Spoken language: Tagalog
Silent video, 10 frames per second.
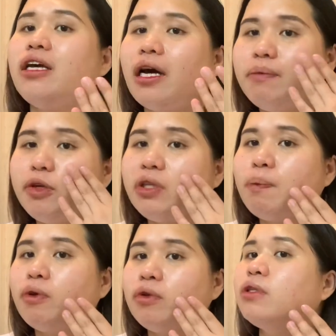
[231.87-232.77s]
alam mo yung
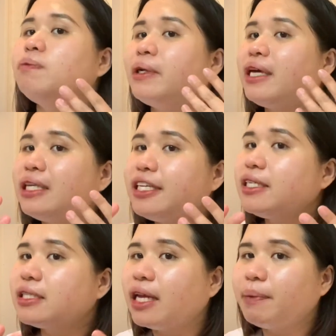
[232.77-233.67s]
tipong, pag natingin ka
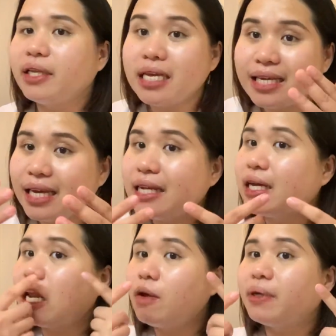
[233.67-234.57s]
sa salamin, nanggigigil ka,
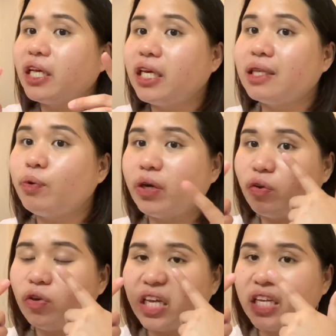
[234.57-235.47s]
lalo pag nakikita mo yung ano,
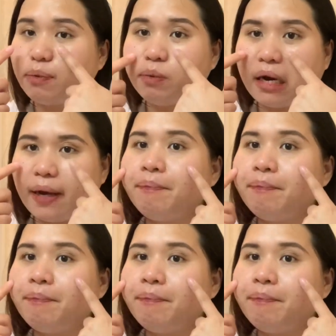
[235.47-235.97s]
nakikita mo yung mga